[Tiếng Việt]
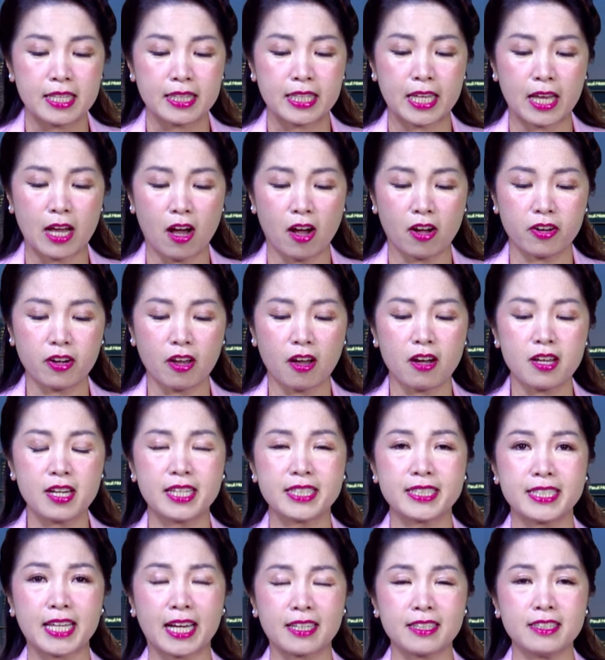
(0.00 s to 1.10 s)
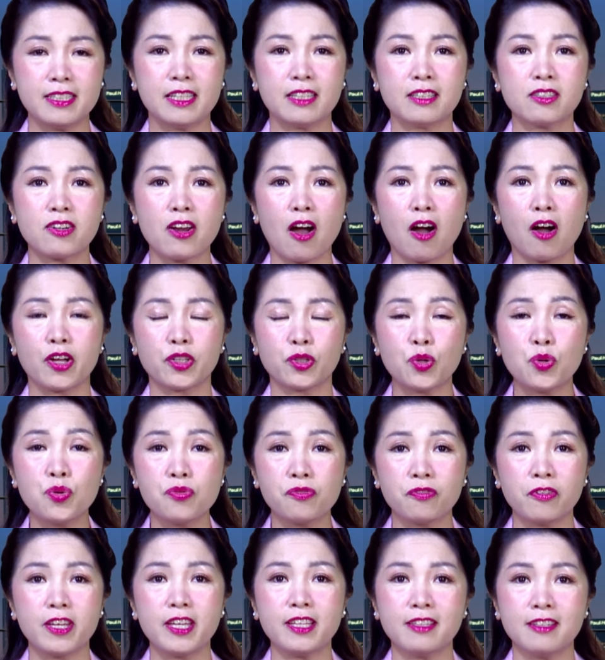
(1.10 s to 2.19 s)
thì họ nói là chẳng những đòi thu
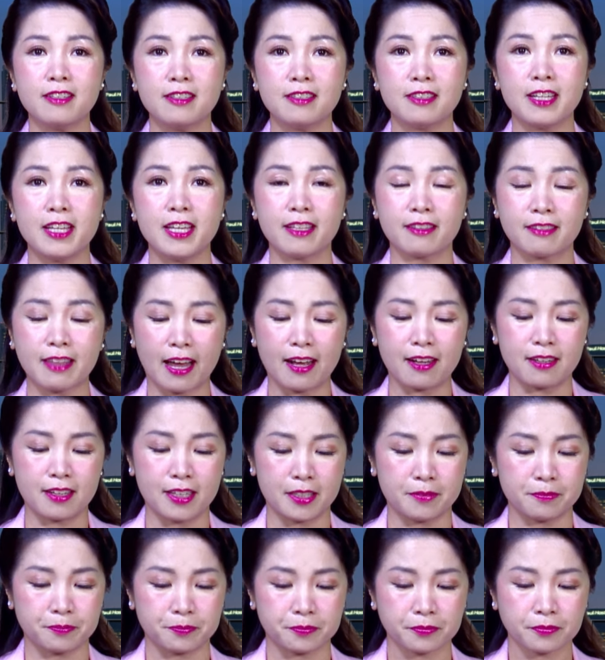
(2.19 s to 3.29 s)
phí thường niên tăng lên